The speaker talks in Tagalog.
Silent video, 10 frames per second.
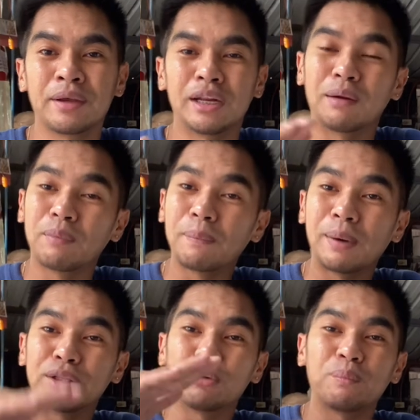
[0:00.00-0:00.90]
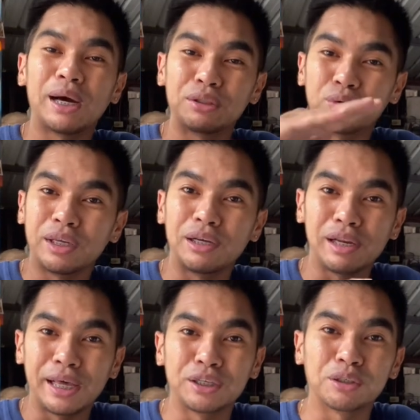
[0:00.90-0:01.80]
nagpapatong-patong na yung
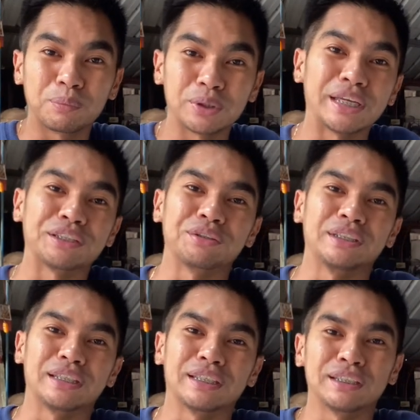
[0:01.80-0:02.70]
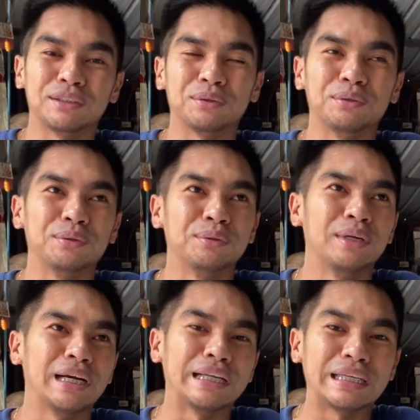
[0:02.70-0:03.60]
layer of protection niya. So,
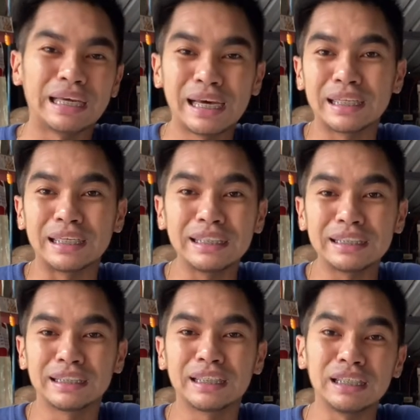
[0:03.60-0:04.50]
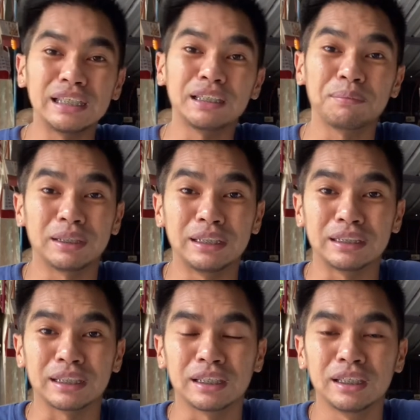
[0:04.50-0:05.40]
ang nangyayari is nangingitim na din
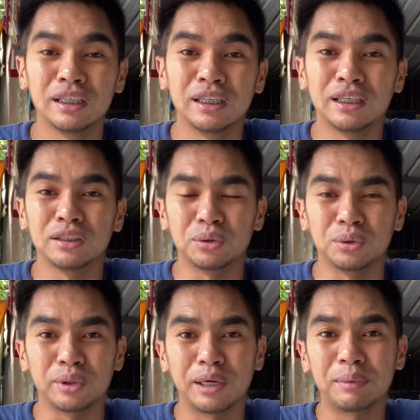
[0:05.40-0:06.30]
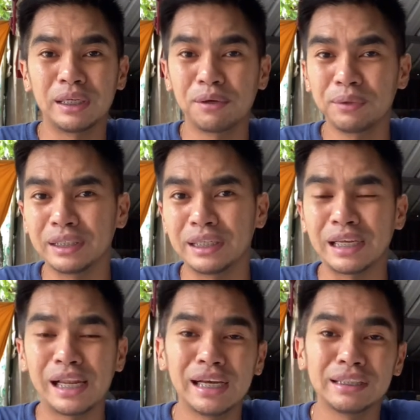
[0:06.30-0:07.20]
siya. So, every now and then,
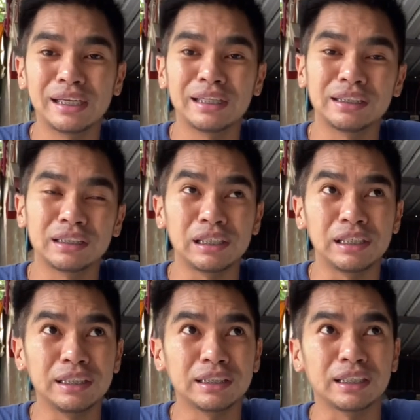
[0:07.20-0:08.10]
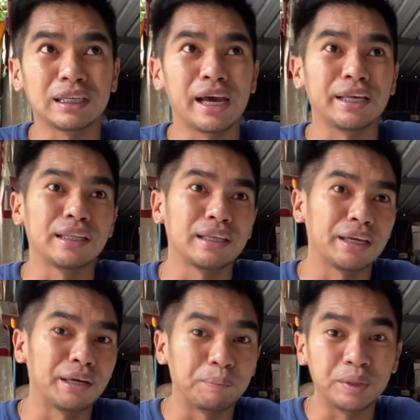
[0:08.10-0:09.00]
kailangan din natin siya linisin kahit
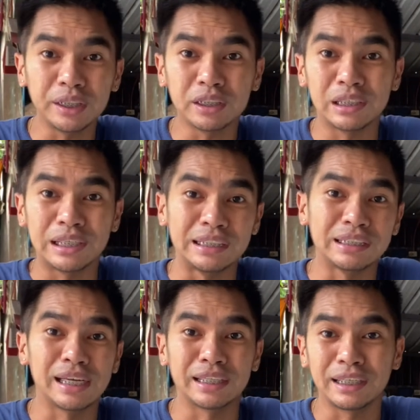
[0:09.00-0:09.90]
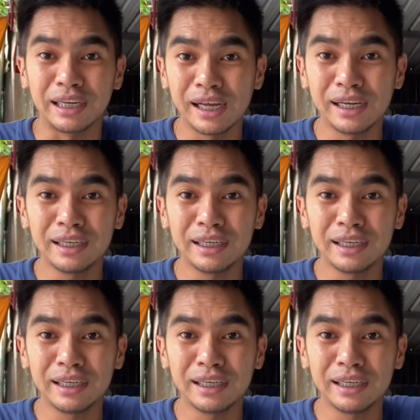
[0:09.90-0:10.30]
every year linisin natin ng